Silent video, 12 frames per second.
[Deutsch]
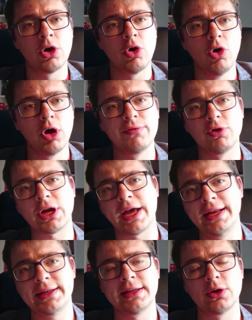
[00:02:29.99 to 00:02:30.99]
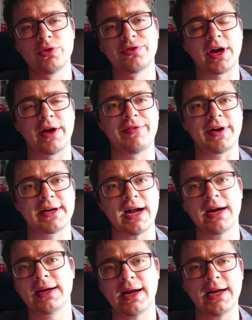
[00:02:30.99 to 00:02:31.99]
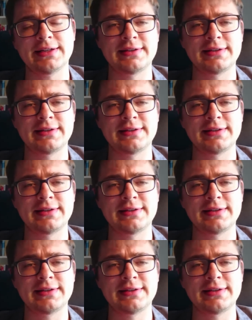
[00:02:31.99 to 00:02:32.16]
irgendwo da hinten in unserer Vergangenheit,